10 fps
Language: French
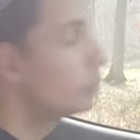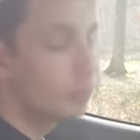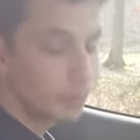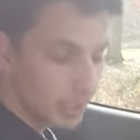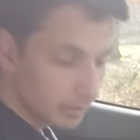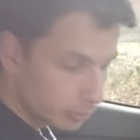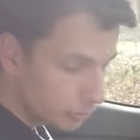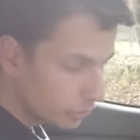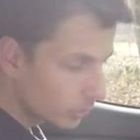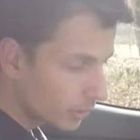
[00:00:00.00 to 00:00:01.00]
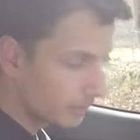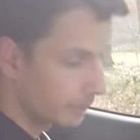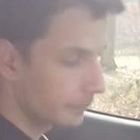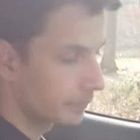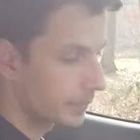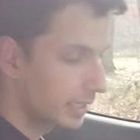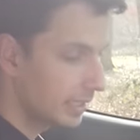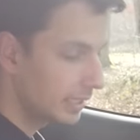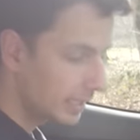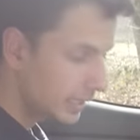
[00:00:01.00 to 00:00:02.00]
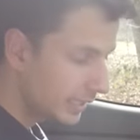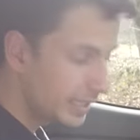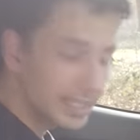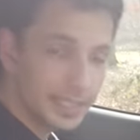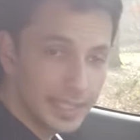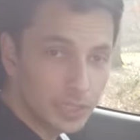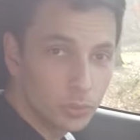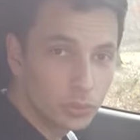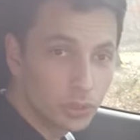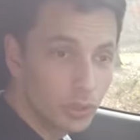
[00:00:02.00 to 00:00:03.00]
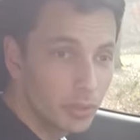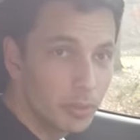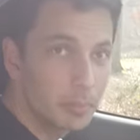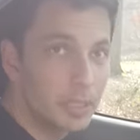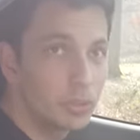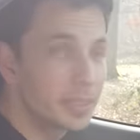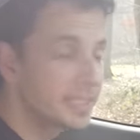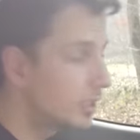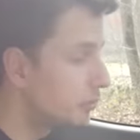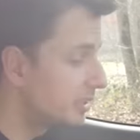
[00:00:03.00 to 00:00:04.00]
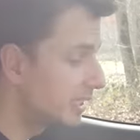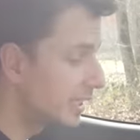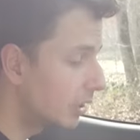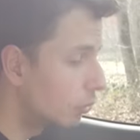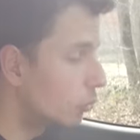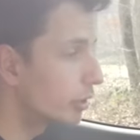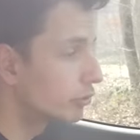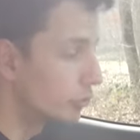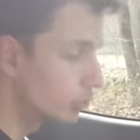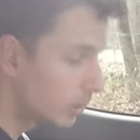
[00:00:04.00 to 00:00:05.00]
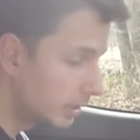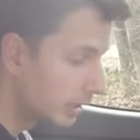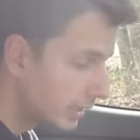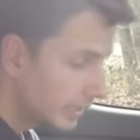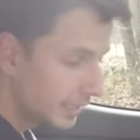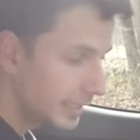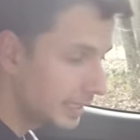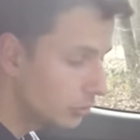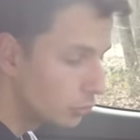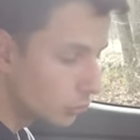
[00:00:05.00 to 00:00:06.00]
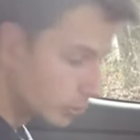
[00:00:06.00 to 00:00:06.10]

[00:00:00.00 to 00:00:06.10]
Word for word: puis voilà pour cet endroit-là. À l'arrière, donc, pas de prise allume-cigare ou quoi que ce soit, il n'y a rien du